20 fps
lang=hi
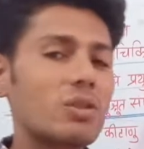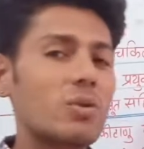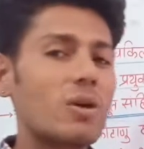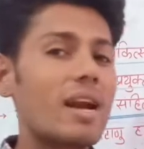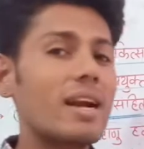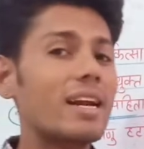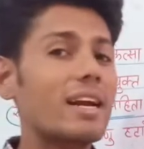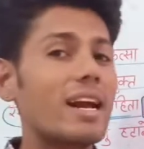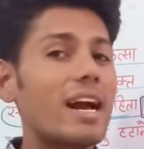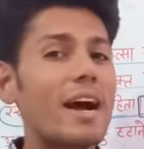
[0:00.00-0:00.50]

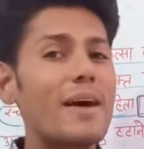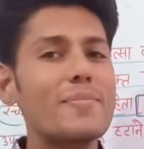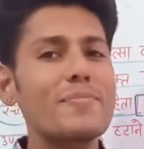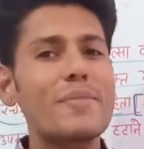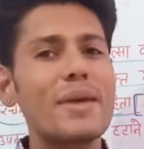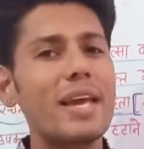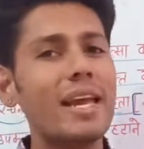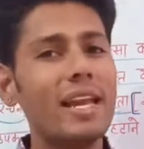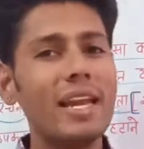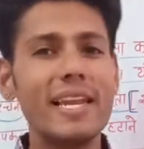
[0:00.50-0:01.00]
दौरान काम
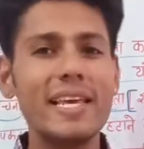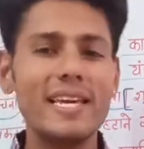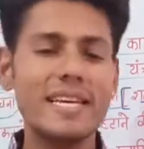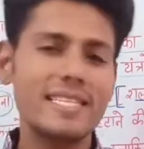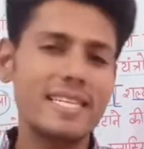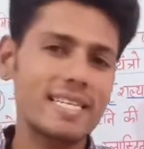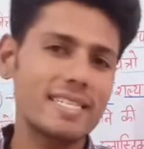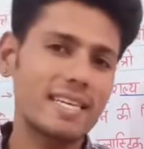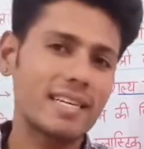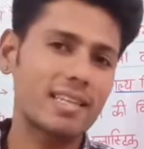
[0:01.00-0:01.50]
में लिए
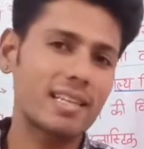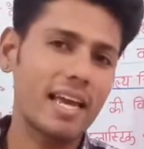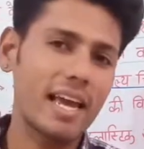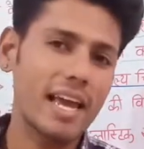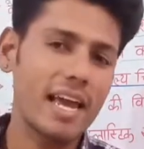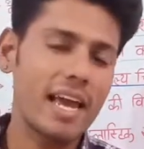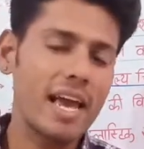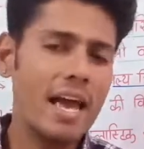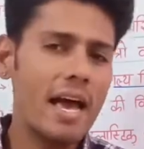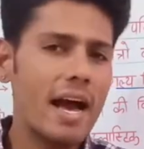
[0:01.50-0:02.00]
जा सकते हैं
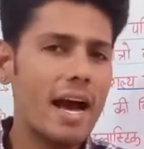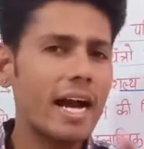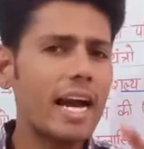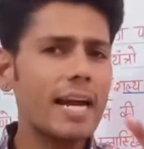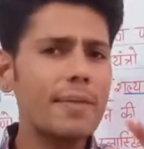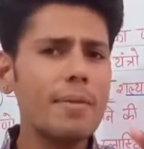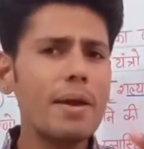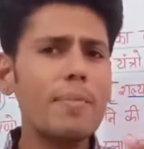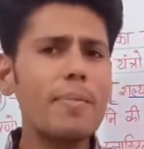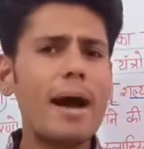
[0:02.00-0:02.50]
अगर
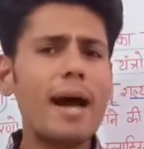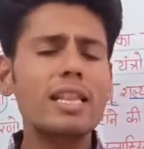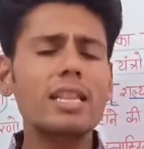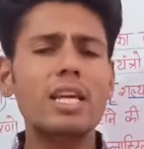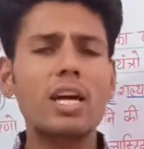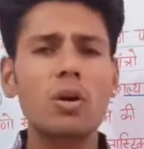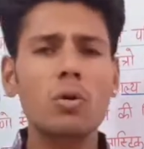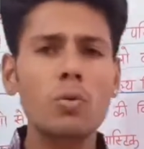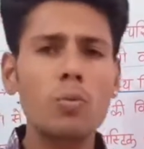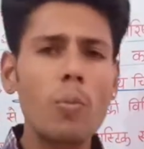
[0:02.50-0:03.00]
मैं बात
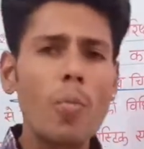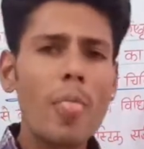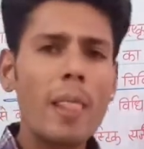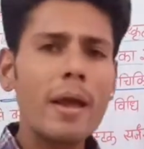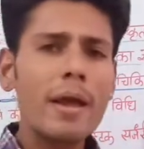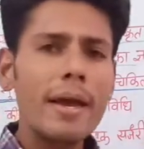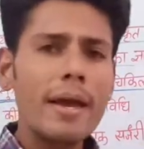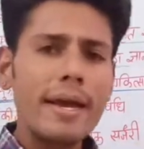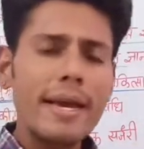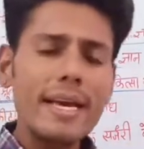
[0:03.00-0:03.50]
करूँ
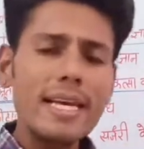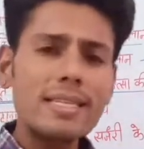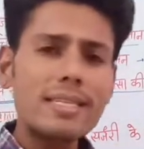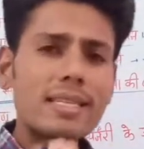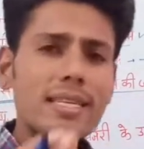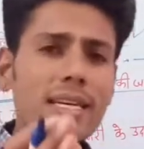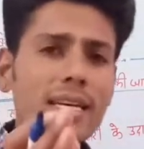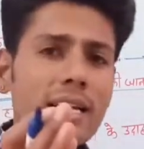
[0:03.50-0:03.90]
इस